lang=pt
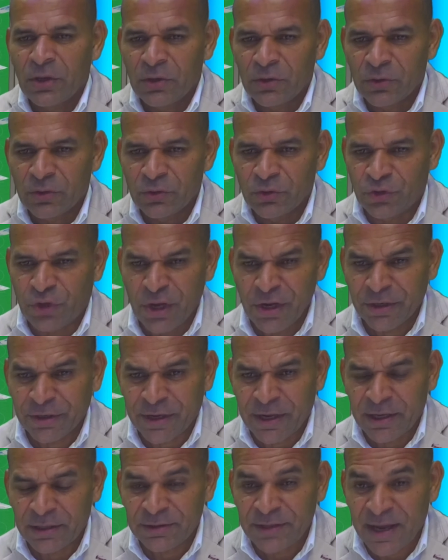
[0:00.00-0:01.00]

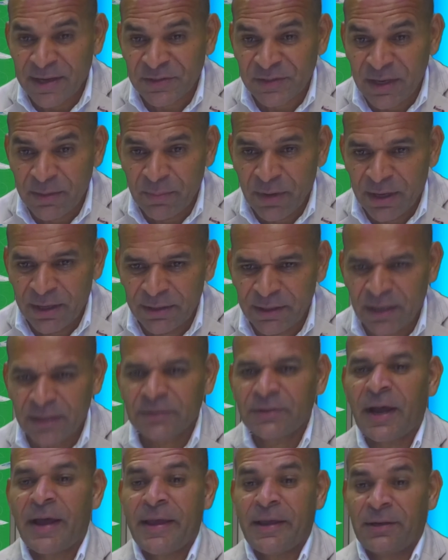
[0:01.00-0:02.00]
Dica da semana
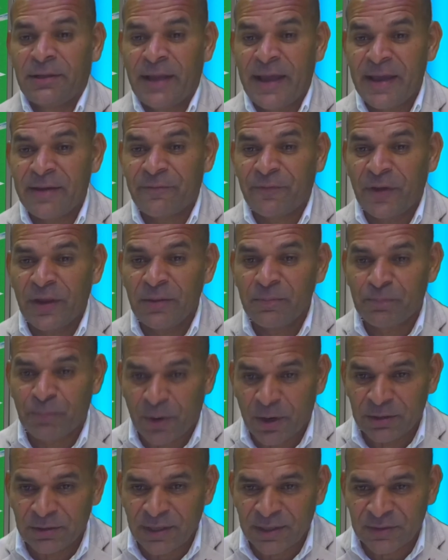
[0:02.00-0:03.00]
da Eleven
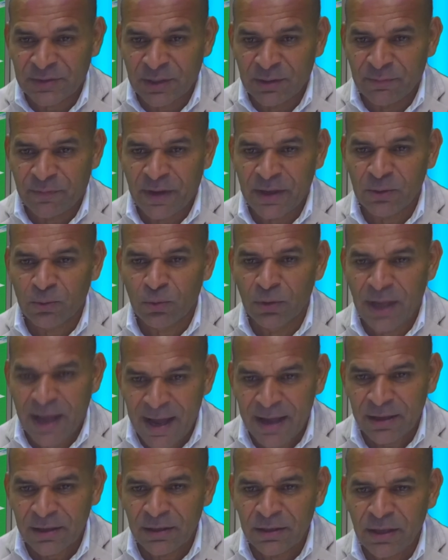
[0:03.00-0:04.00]
Proteção
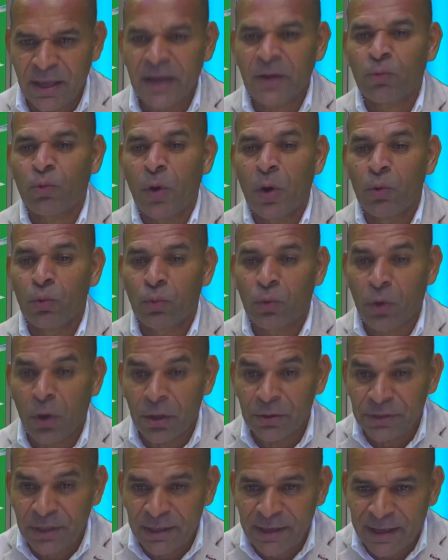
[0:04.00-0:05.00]
Veicular é com o
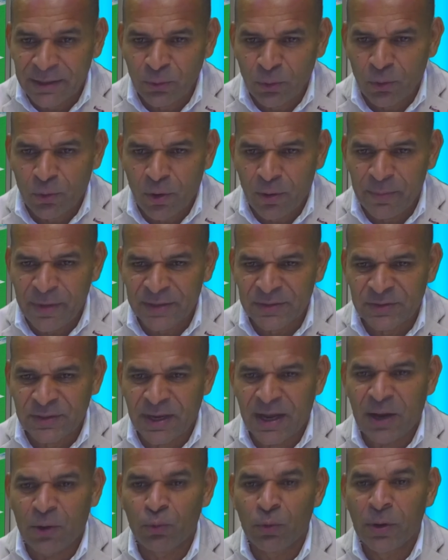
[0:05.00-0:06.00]
coordenador
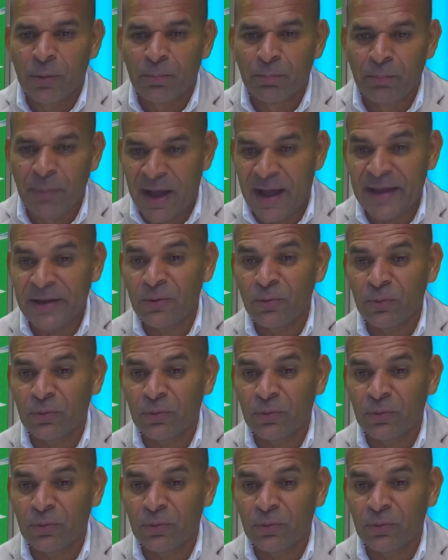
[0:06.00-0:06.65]
comercial Mário